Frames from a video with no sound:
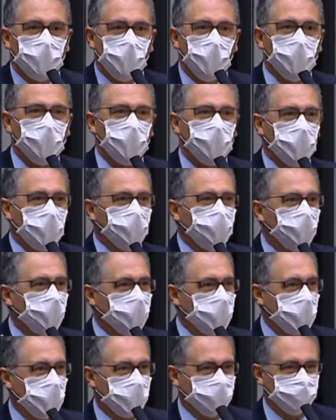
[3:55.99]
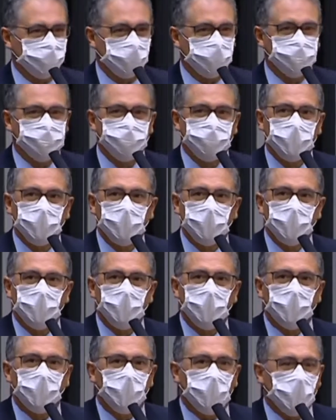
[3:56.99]
como uma boiada.
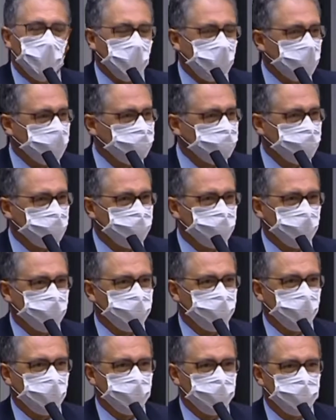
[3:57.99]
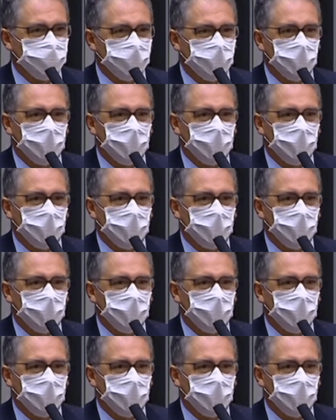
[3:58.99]
Ora, senhor presidente,